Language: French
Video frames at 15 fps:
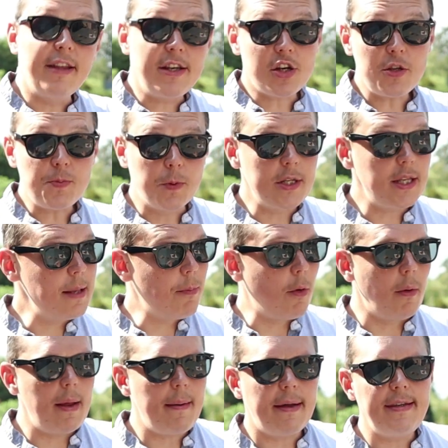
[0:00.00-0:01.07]
Il va déjà se poser des
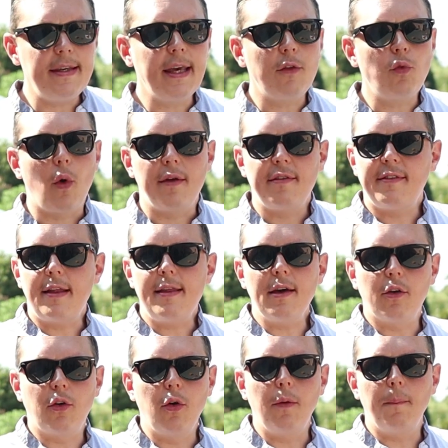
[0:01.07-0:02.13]
problématiques à toi,
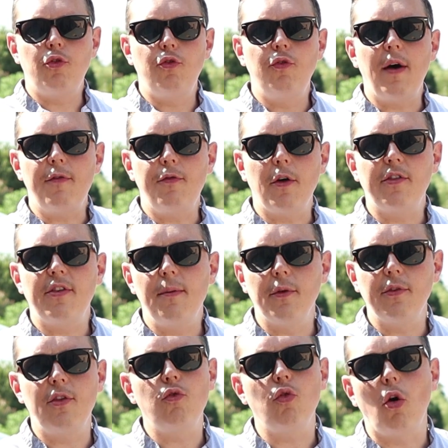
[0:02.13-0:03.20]
c'est-à-dire que tu vas forcément,
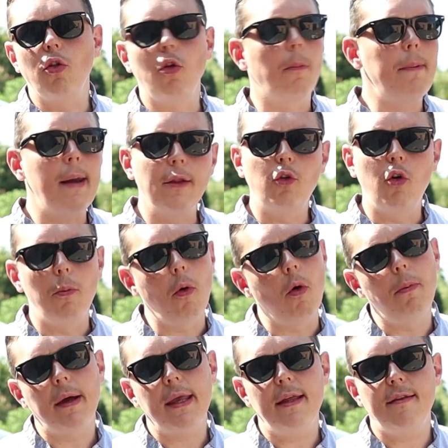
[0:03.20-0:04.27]
si tu rentres dans plein de
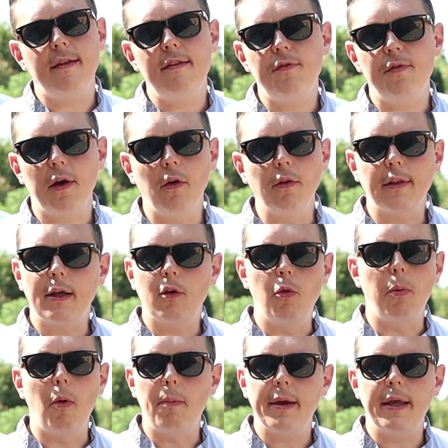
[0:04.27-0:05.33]
copropriétés différentes, les
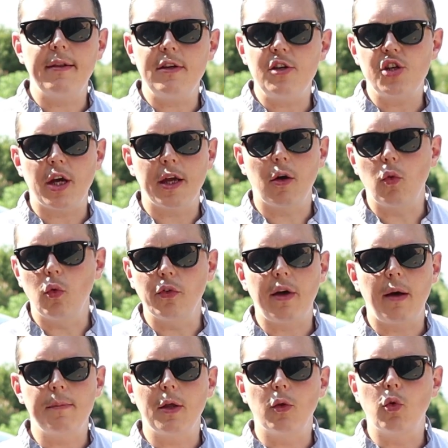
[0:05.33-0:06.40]
copropriétés, j'ai rien
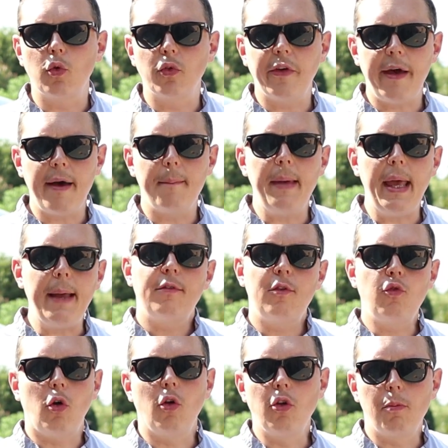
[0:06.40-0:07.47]
contre, hein, bien au contraire, mais si
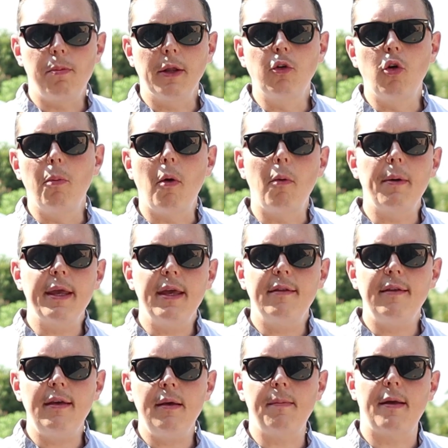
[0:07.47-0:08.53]
tu rentres dans plein de
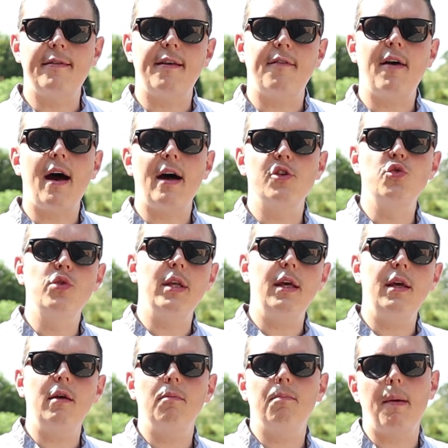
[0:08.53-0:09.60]
copropriétés, bah, ça va
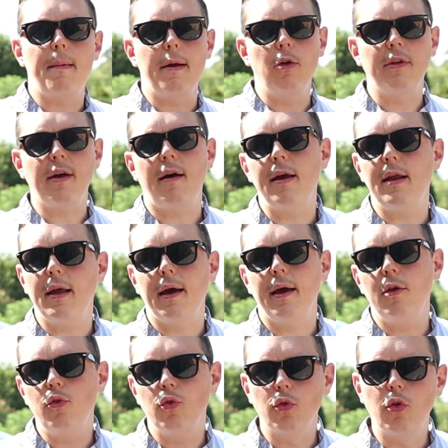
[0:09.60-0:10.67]
rajouter pas mal de travail, les
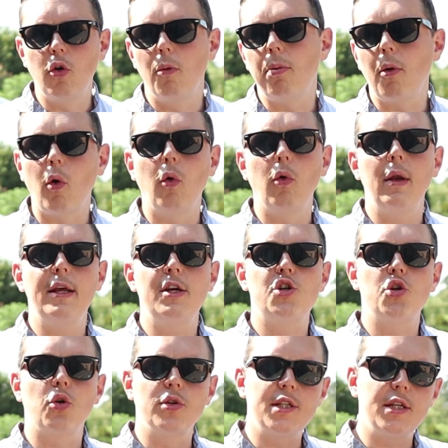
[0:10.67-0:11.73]
réunions de copro, les
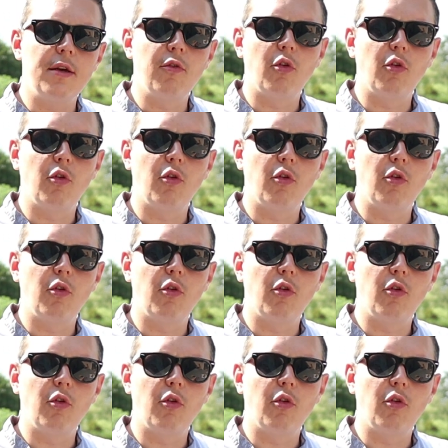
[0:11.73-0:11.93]
chantiers